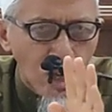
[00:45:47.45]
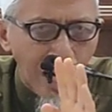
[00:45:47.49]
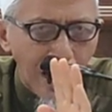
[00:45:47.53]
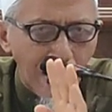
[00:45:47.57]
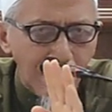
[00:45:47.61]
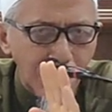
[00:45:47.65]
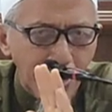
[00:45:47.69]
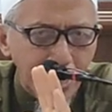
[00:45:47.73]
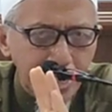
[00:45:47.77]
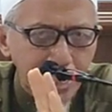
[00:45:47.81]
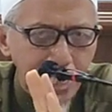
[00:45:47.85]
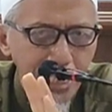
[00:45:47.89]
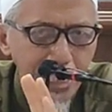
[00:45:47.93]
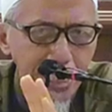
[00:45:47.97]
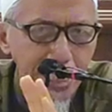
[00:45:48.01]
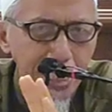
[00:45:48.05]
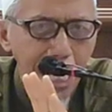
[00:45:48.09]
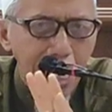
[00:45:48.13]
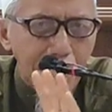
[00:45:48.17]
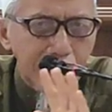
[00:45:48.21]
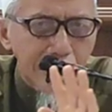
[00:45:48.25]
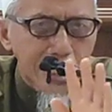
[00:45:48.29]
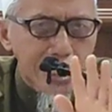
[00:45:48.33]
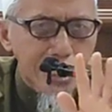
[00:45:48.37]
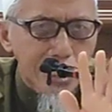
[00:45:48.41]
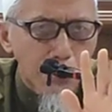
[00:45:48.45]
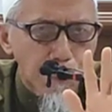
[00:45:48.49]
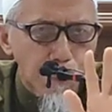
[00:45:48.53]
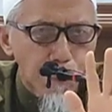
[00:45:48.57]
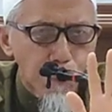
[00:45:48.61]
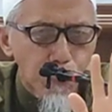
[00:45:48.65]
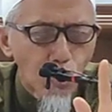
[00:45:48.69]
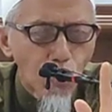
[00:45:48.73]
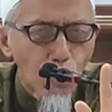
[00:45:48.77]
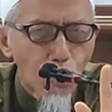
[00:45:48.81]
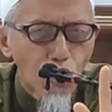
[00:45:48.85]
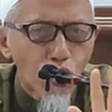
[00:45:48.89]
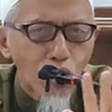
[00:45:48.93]
solawat kita
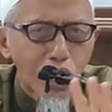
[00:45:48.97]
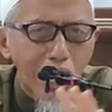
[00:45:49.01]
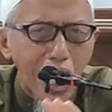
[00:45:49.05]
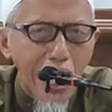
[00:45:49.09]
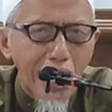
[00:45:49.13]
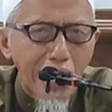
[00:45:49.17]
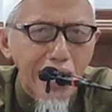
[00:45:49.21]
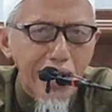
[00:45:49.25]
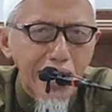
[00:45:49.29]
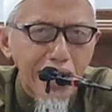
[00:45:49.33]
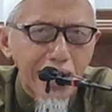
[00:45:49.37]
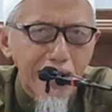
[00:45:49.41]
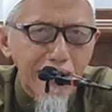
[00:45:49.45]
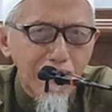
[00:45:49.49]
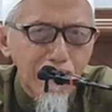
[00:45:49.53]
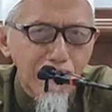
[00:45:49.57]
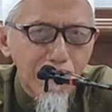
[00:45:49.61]
sepuluh kali.